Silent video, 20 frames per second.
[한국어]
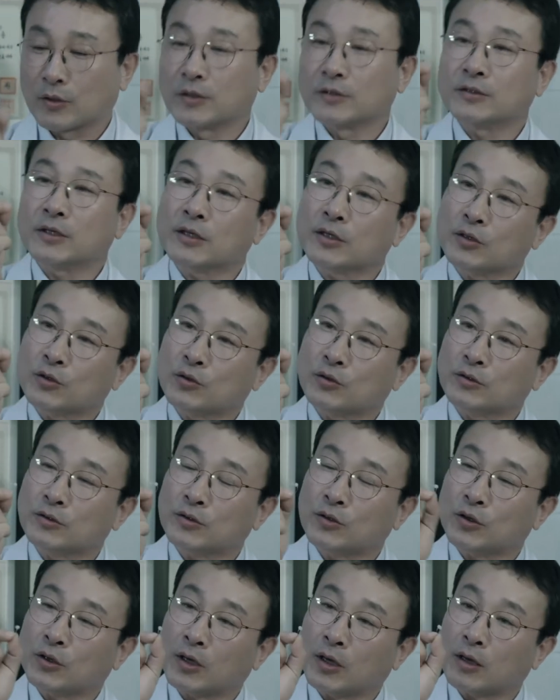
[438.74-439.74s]
생긴 거는
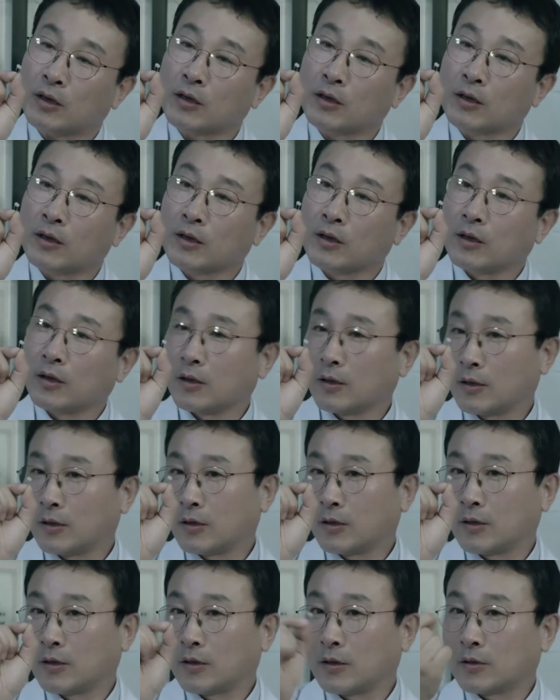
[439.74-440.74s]
되게
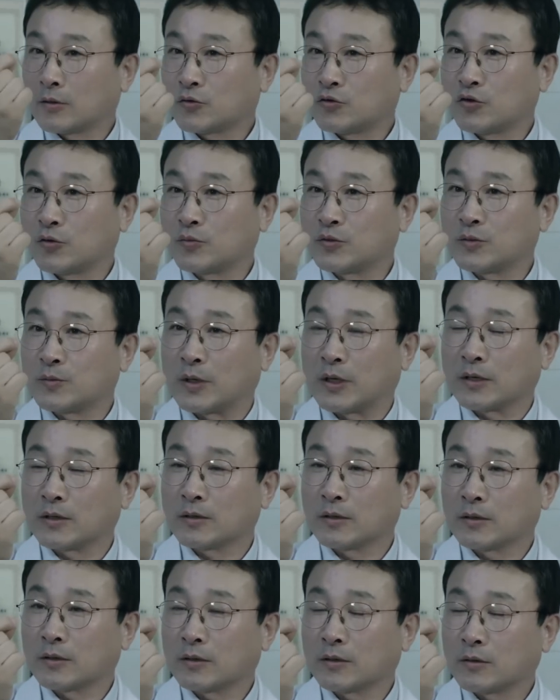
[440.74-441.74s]
귀엽지만
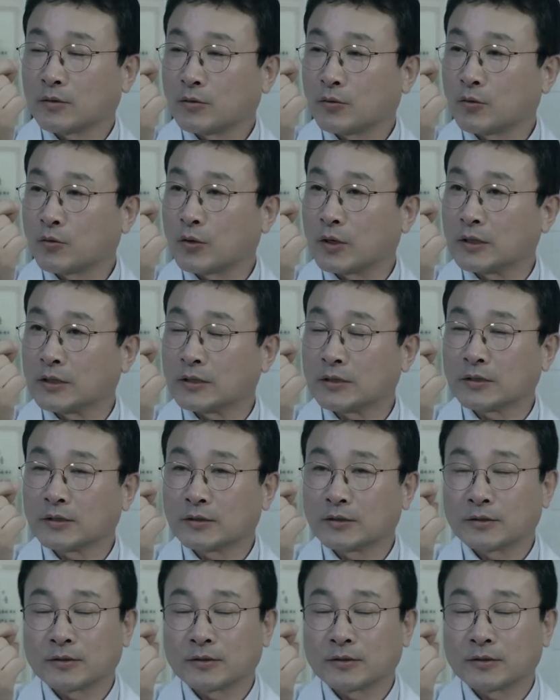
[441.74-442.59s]
효과는